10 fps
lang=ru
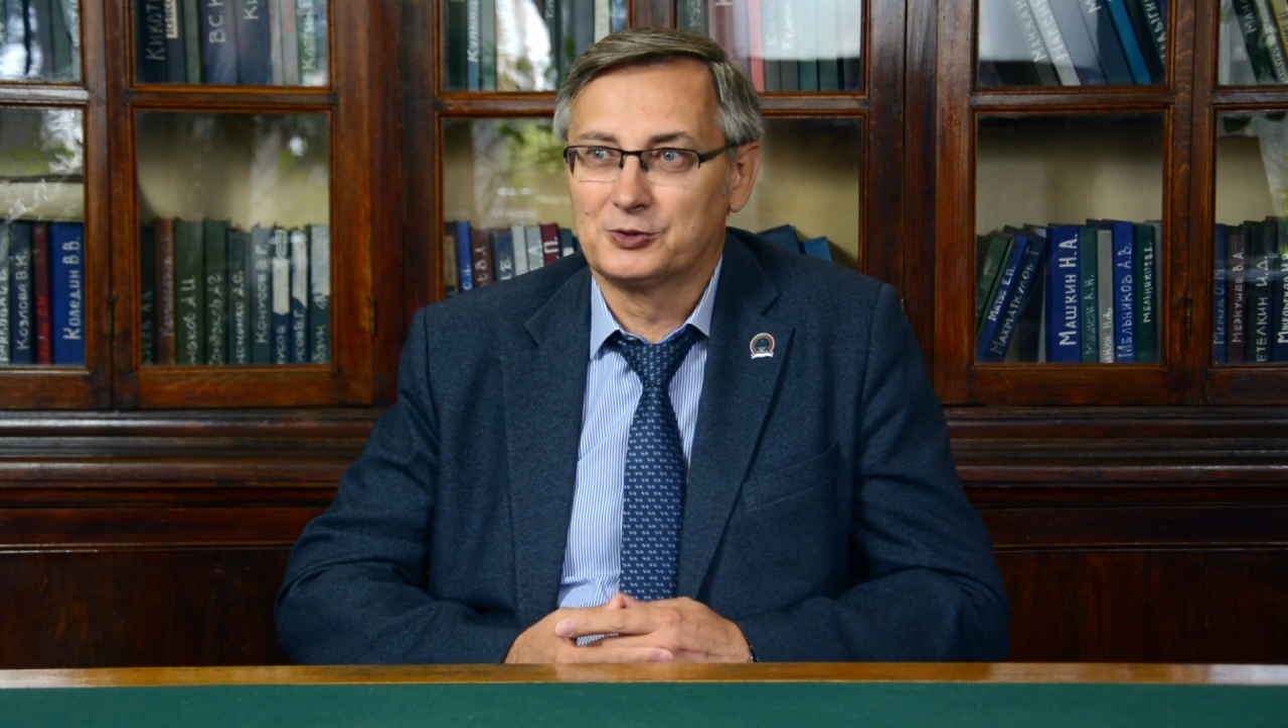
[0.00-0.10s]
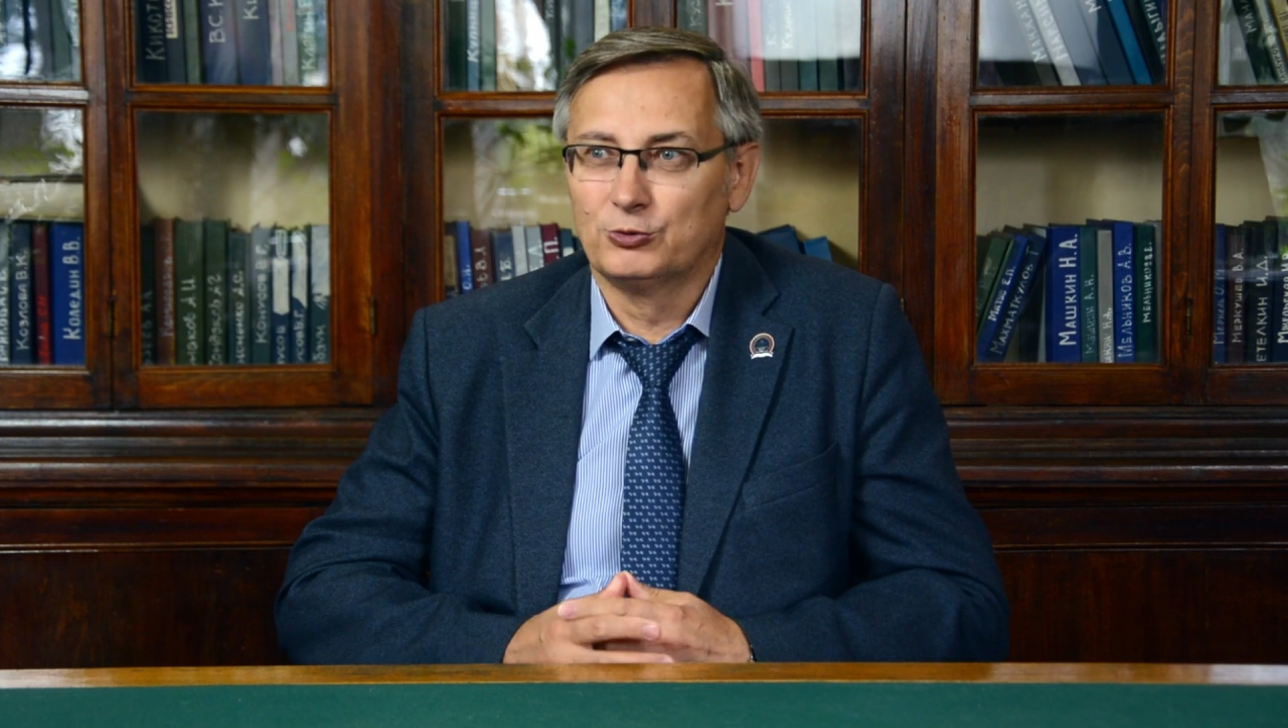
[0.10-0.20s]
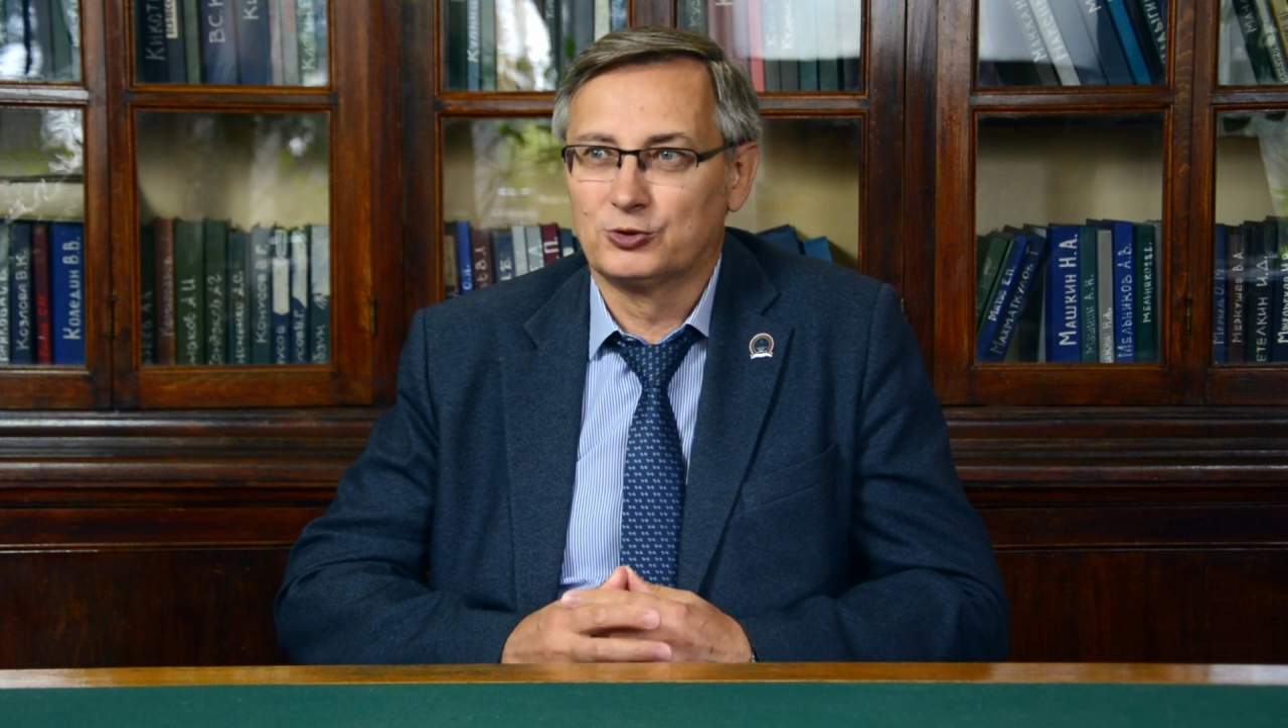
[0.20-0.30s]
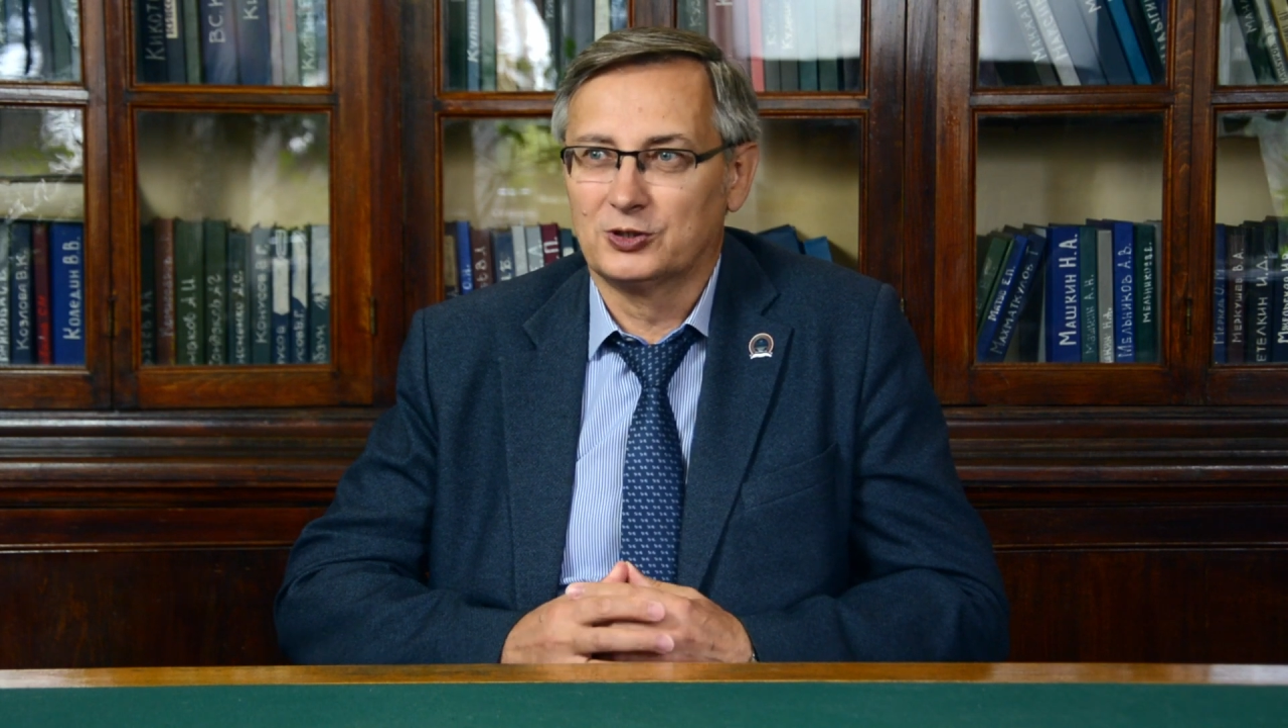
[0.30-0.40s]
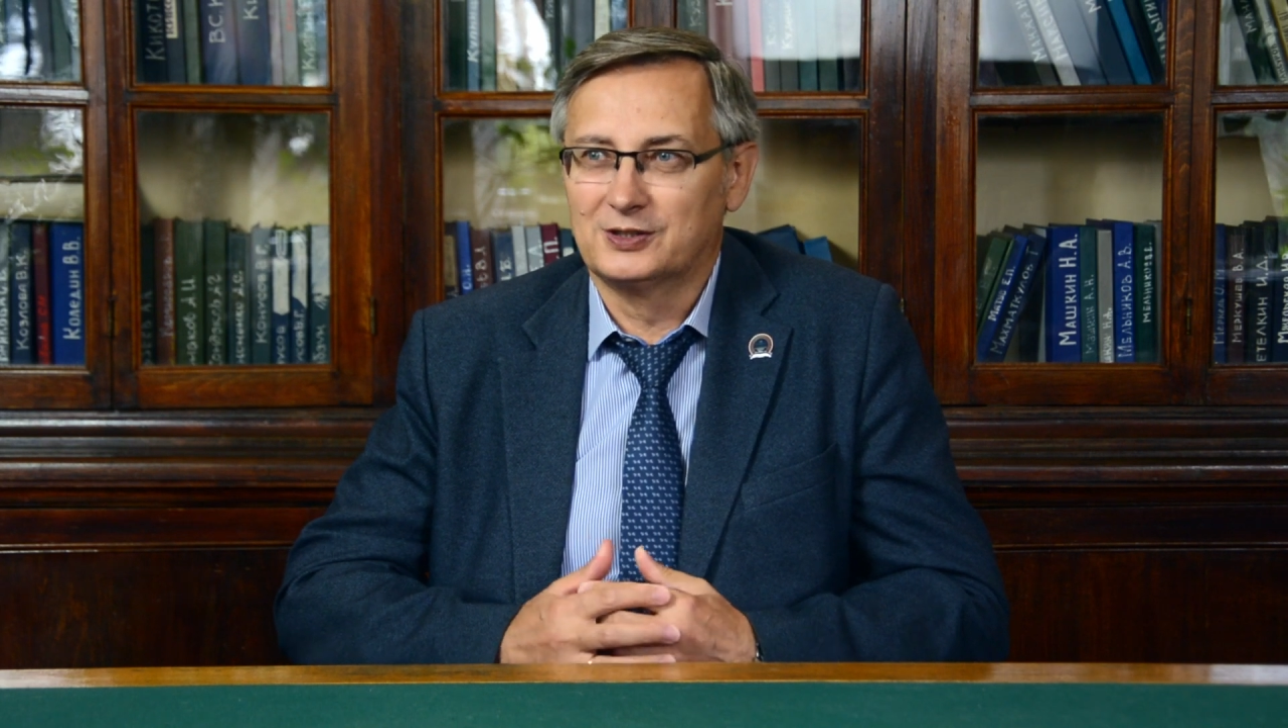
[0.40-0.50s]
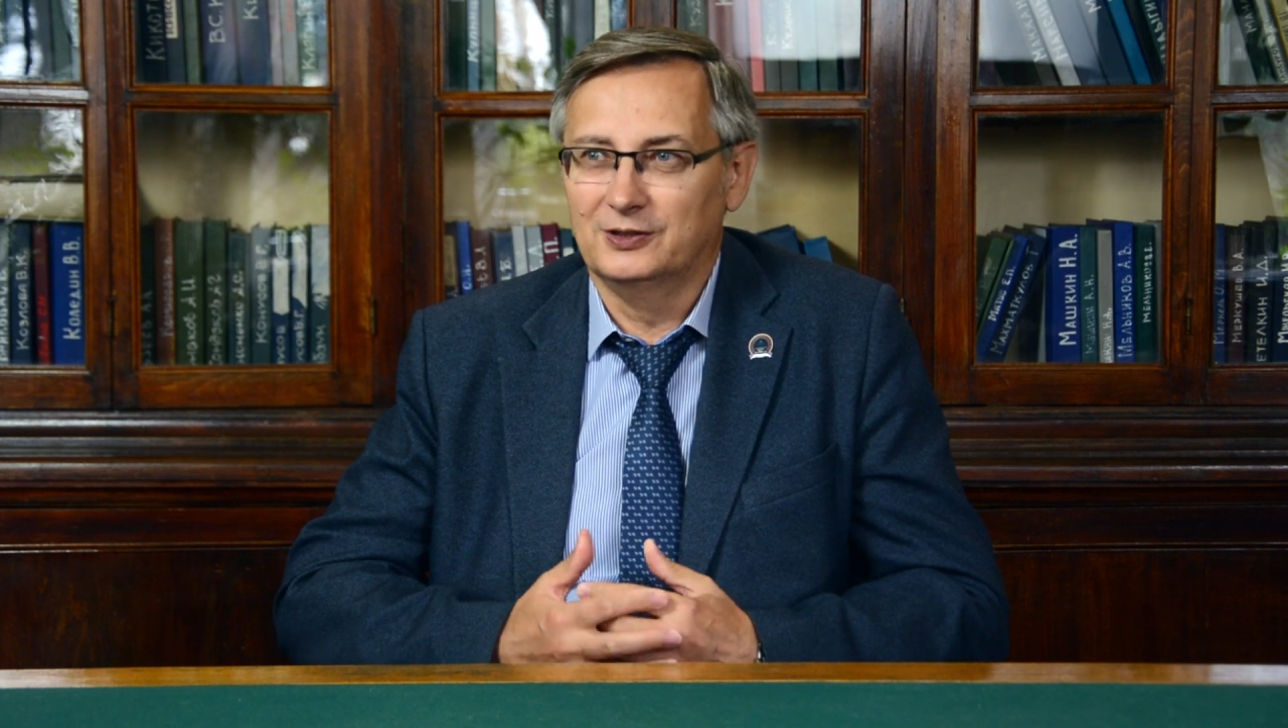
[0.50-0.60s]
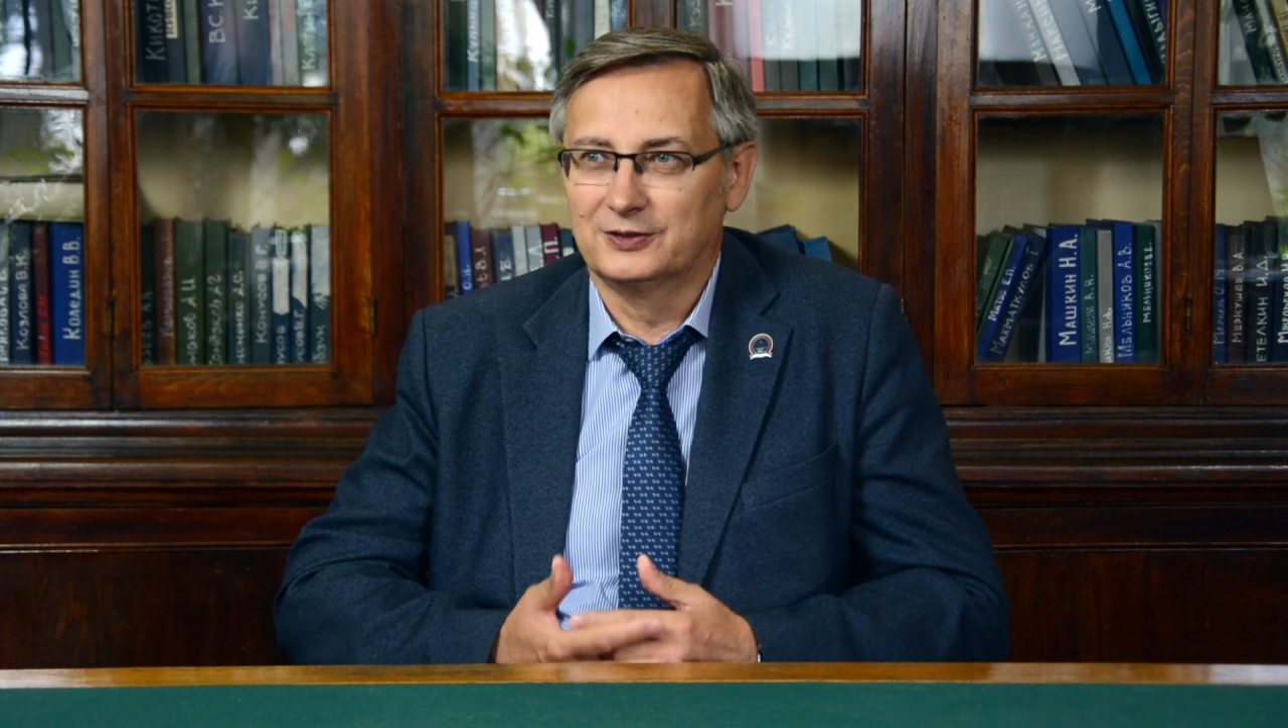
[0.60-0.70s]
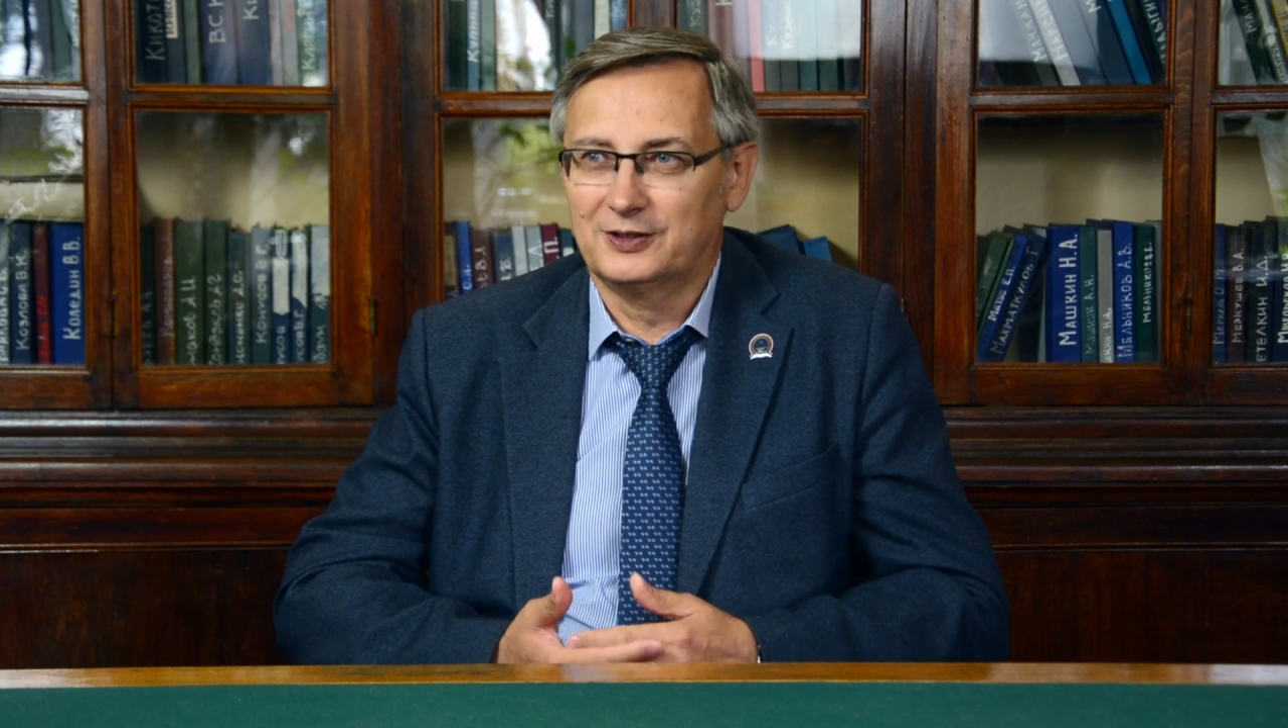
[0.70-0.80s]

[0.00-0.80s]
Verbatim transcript: Сложно сделать